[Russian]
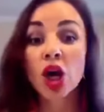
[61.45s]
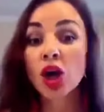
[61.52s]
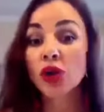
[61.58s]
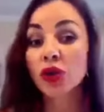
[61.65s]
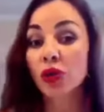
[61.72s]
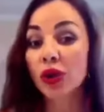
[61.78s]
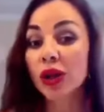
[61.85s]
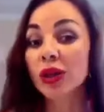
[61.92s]

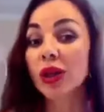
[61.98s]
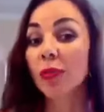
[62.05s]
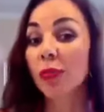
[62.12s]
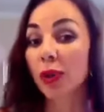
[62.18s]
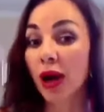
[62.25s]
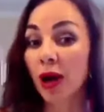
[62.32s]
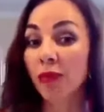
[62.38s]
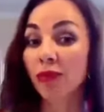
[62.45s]
то это
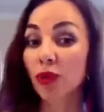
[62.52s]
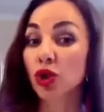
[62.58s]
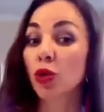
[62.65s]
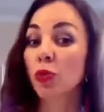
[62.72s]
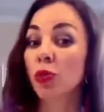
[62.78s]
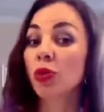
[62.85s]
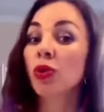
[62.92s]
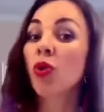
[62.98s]
прям вот
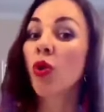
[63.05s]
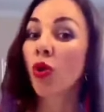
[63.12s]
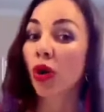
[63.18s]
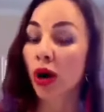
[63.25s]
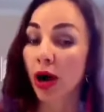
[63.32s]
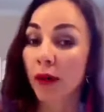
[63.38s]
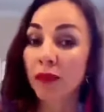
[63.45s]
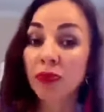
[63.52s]

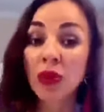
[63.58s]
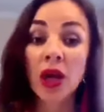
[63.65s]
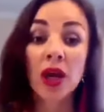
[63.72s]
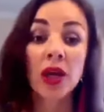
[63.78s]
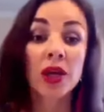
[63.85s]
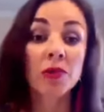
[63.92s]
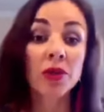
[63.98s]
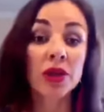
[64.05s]
плохо.
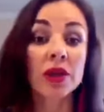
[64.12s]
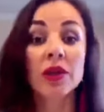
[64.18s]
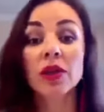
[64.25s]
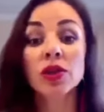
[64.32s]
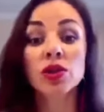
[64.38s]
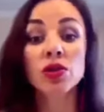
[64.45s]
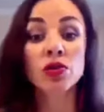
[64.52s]
И мы тогда что